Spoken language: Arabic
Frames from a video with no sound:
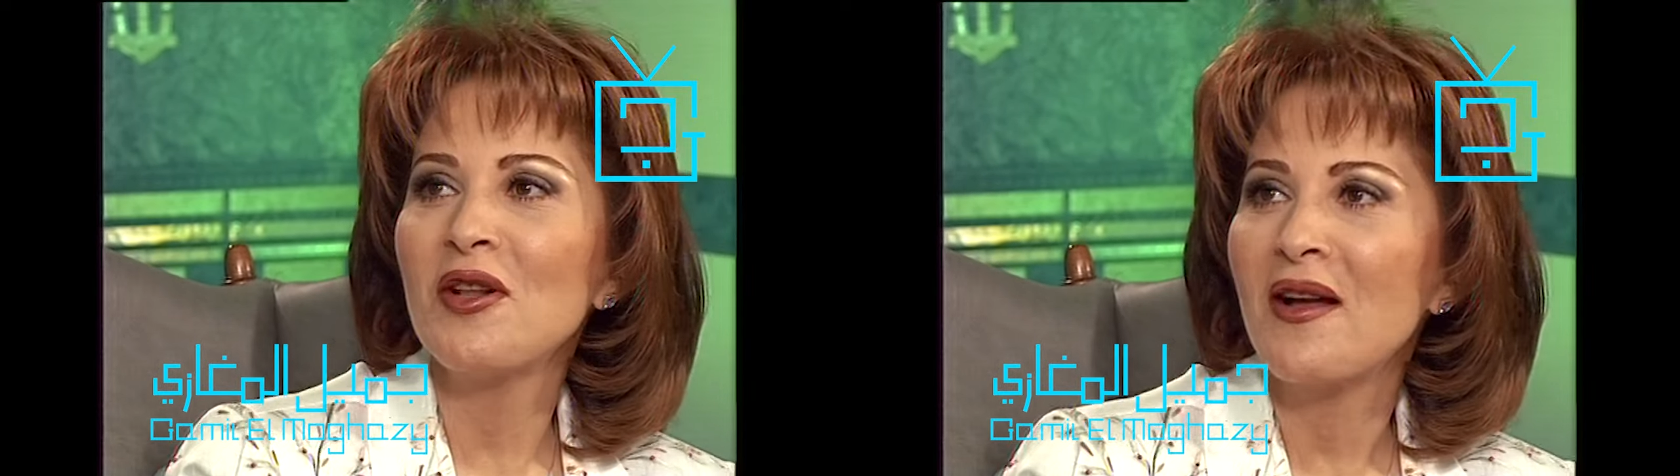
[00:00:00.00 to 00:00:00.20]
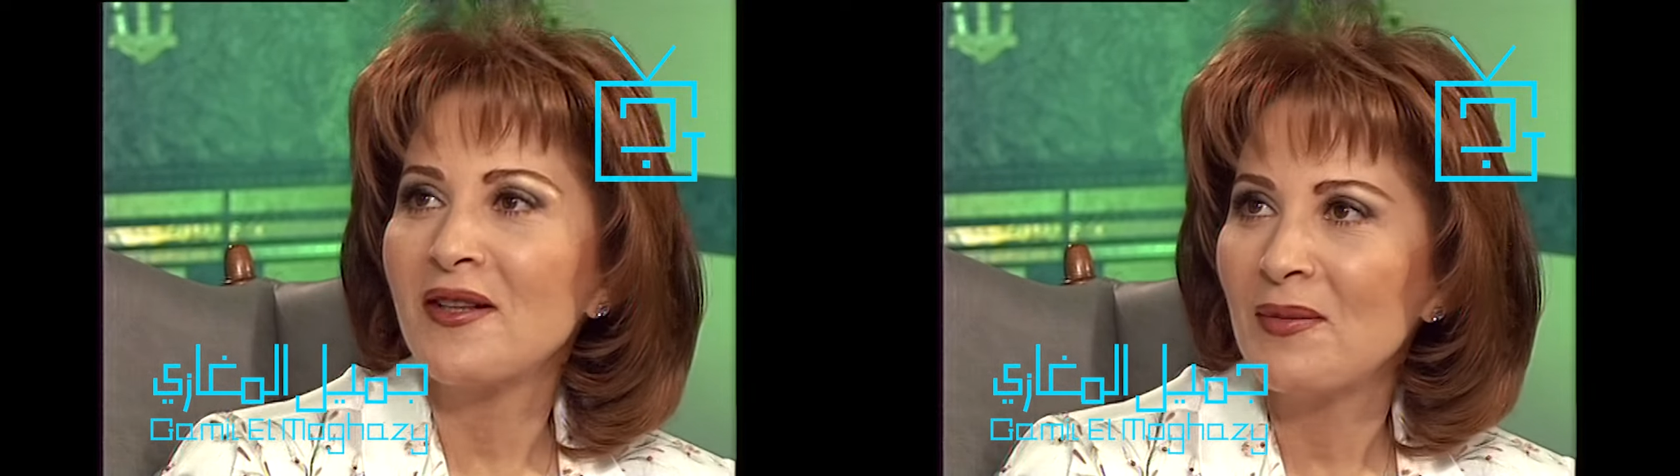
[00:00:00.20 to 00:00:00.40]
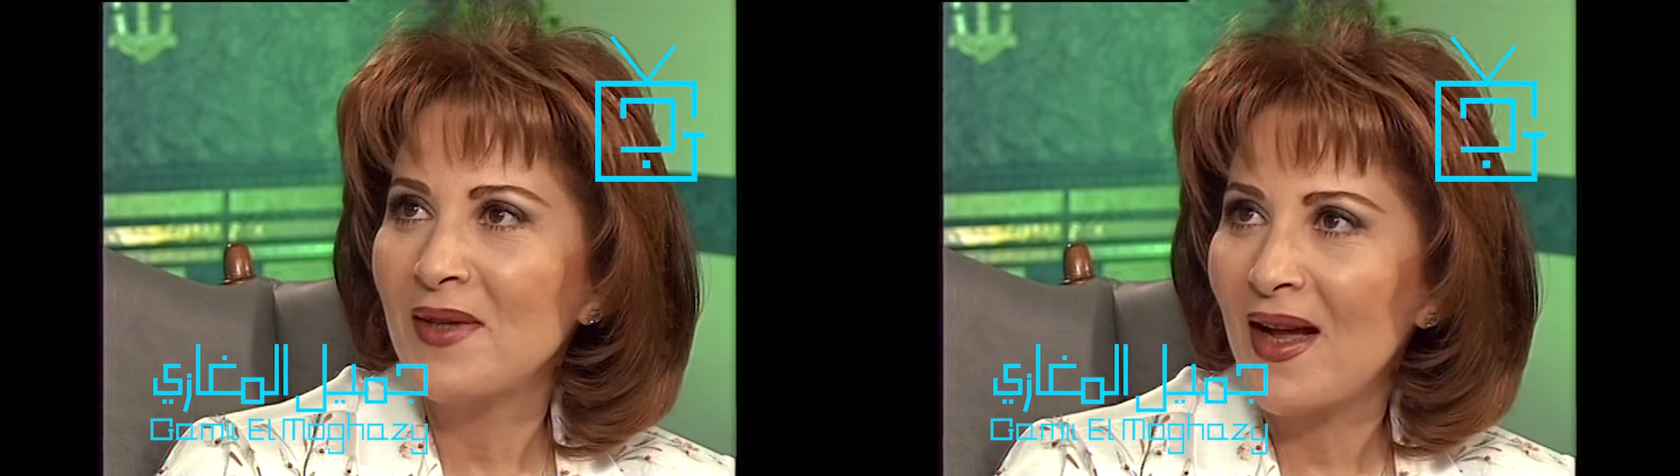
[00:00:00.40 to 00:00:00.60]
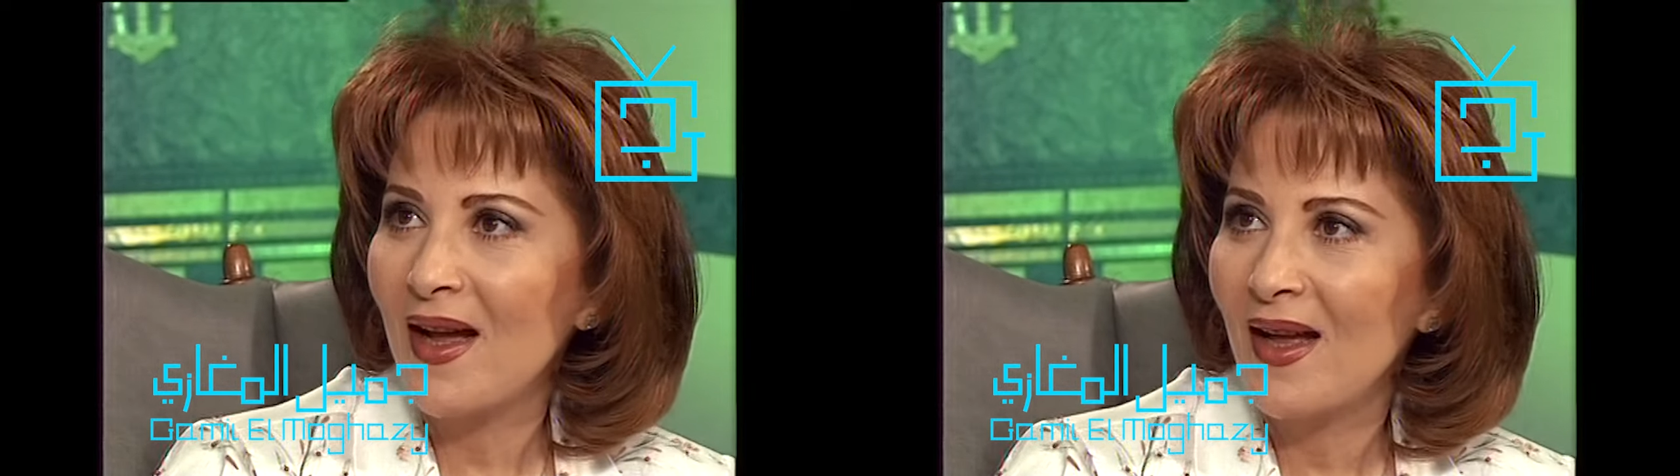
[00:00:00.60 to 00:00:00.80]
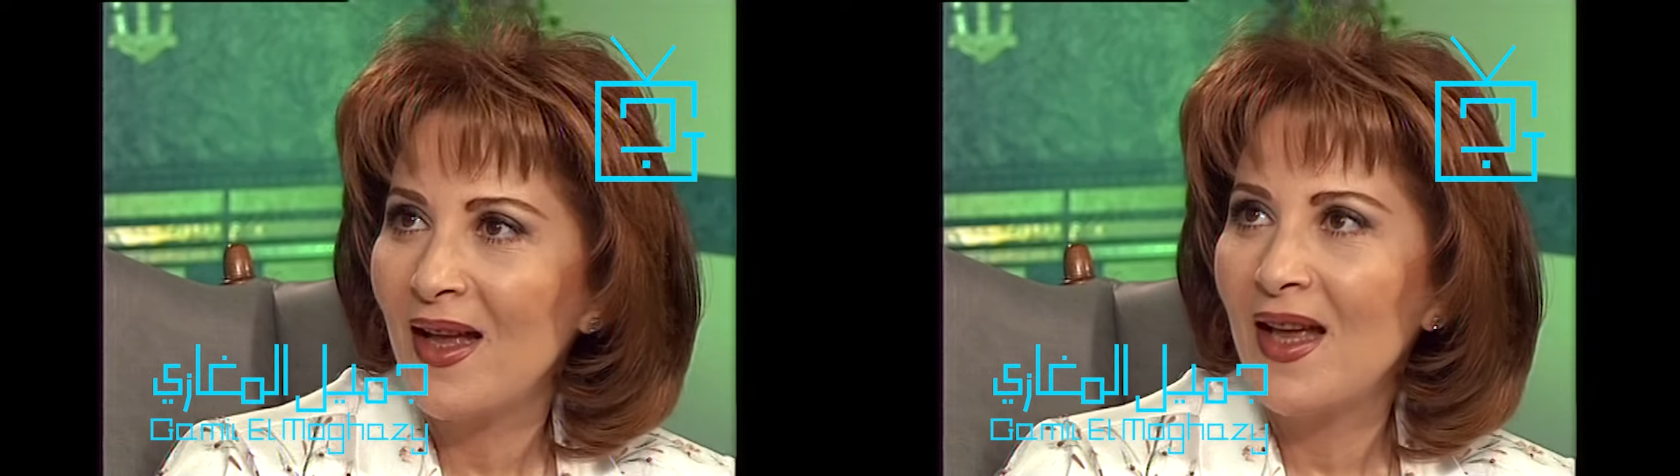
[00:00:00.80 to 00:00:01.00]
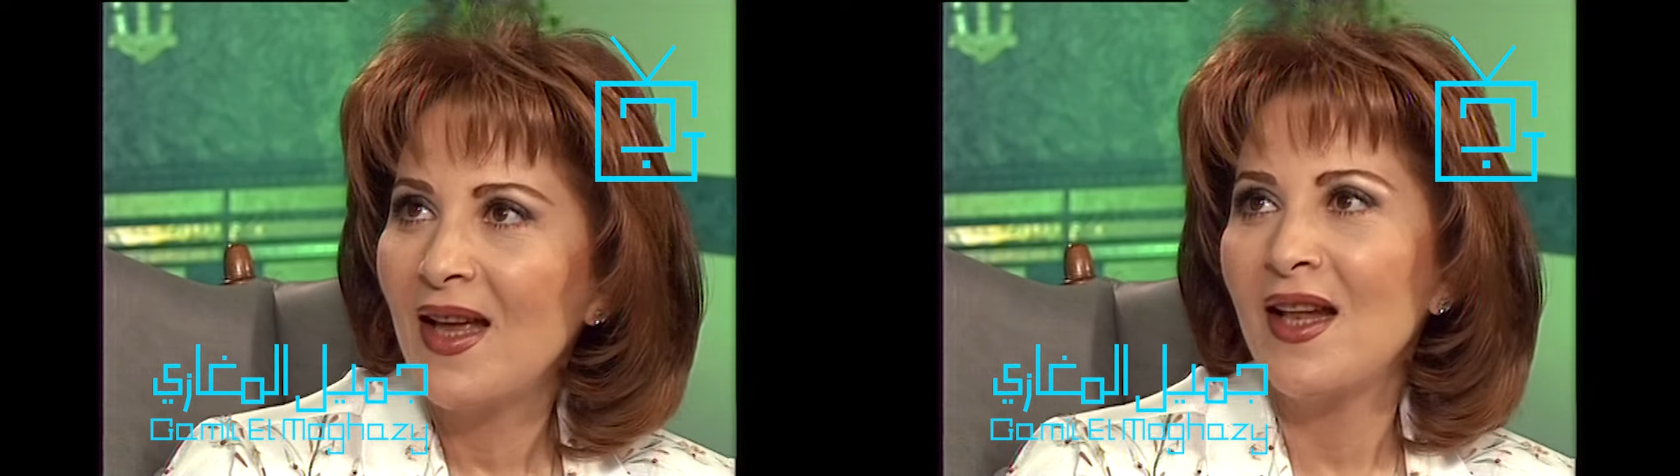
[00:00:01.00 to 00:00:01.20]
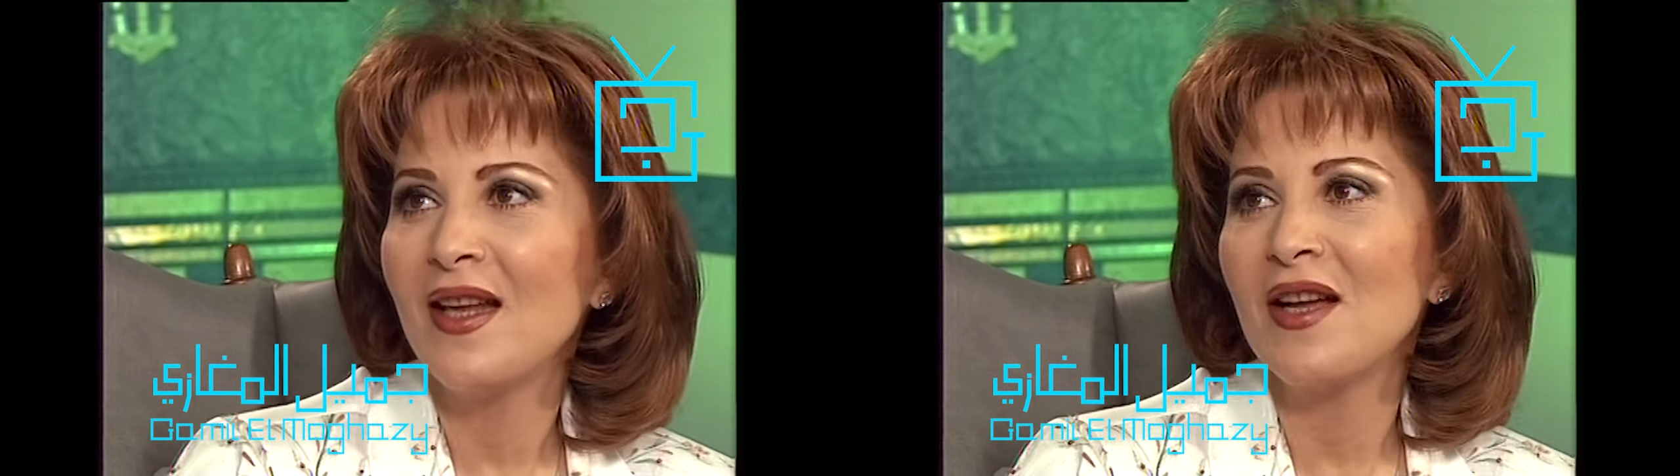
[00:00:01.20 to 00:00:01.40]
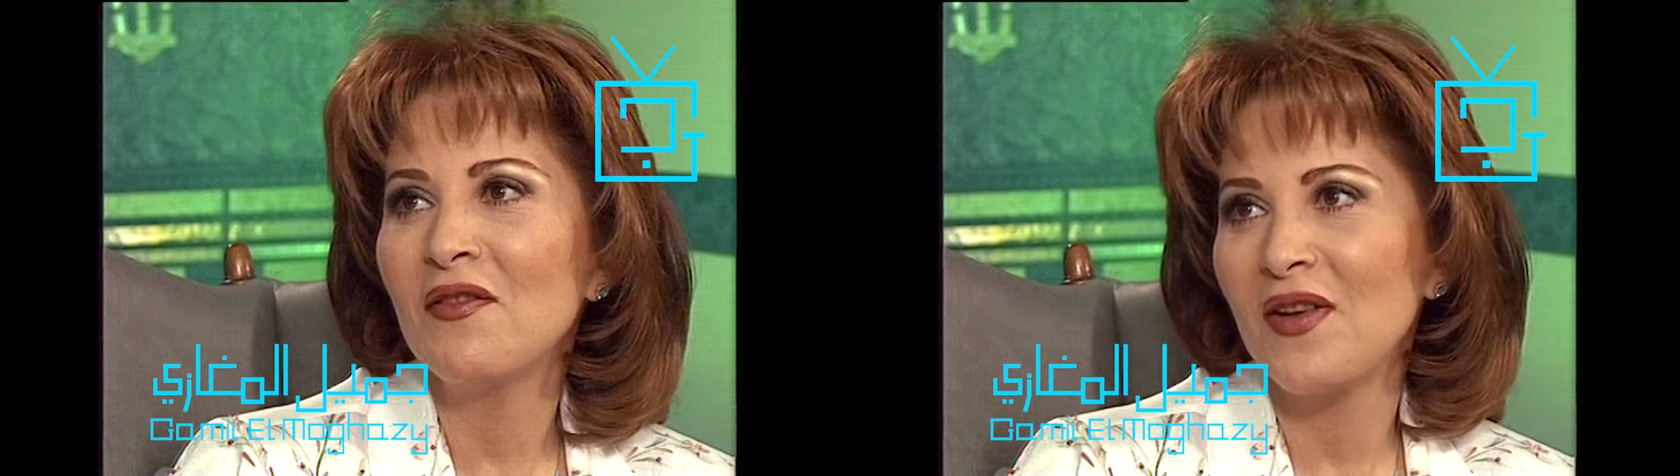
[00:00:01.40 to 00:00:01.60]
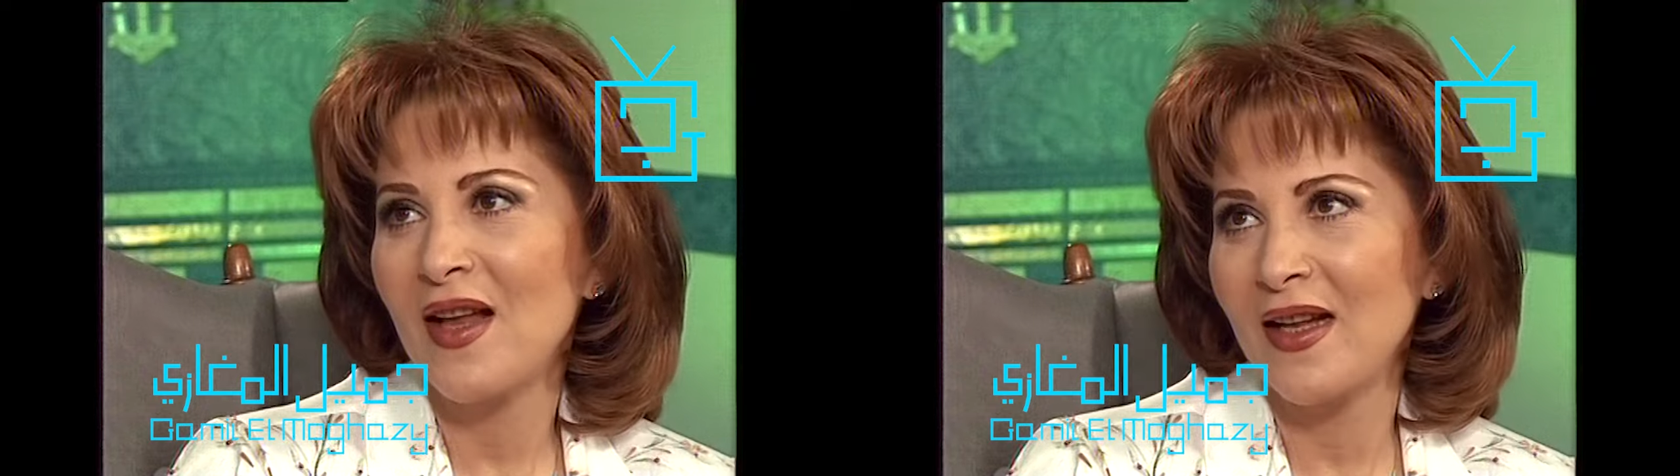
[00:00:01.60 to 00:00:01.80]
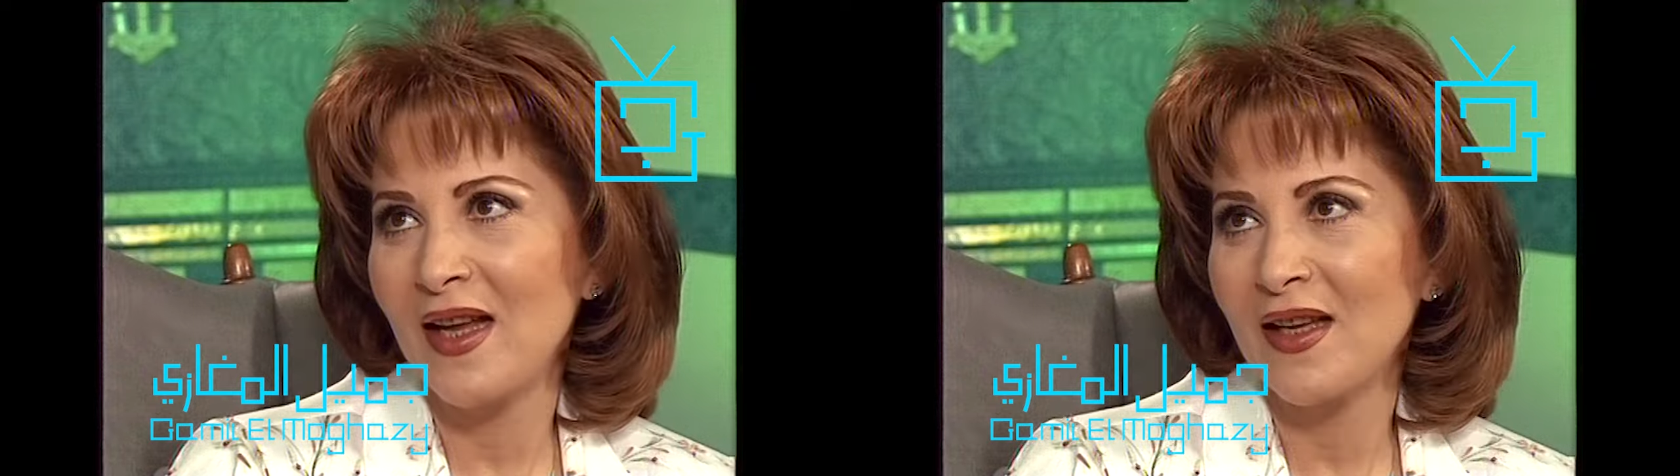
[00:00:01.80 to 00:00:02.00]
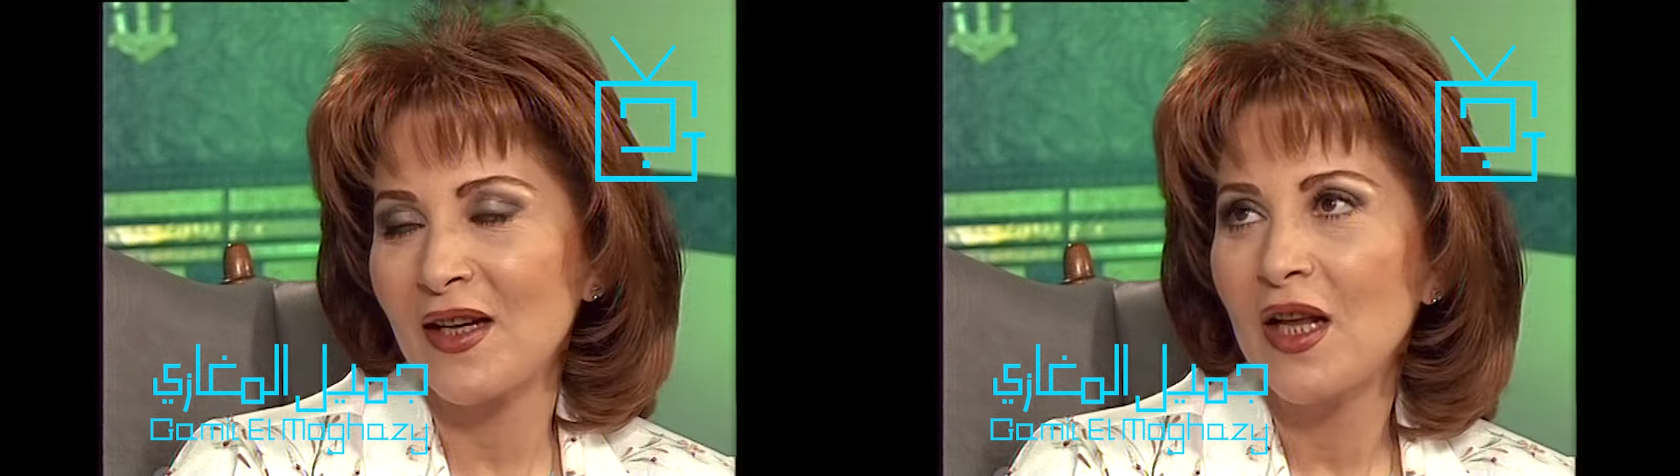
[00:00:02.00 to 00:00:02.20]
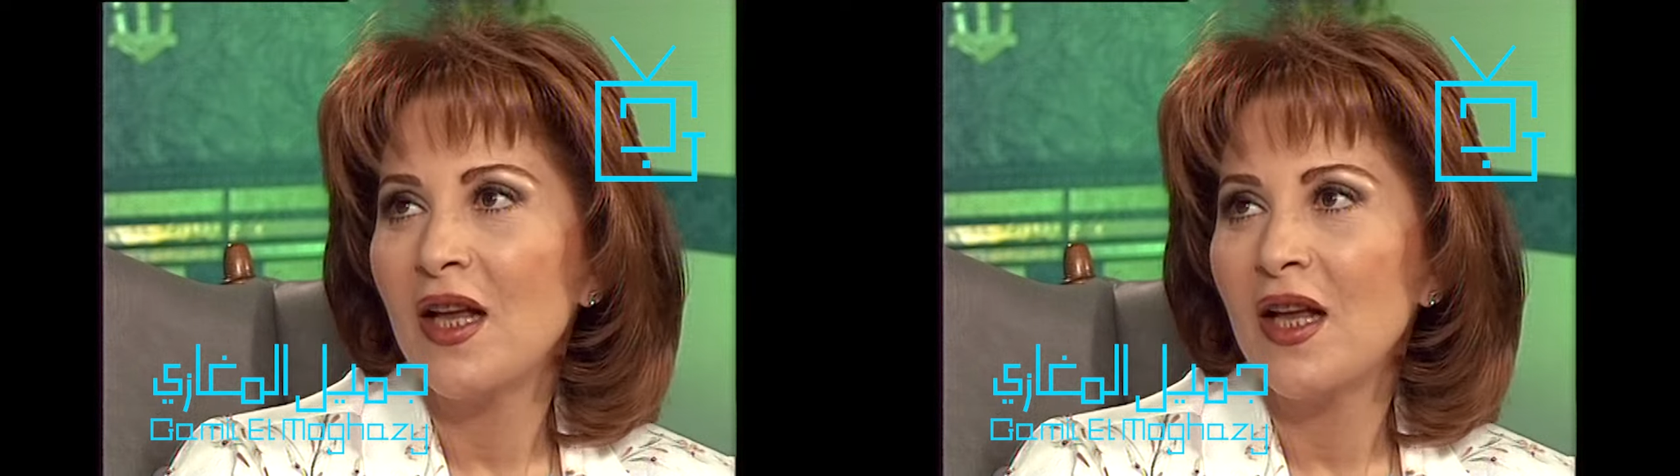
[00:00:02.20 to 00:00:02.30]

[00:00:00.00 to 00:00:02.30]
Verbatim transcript: العرض بتاعها اللي كان في الهناجر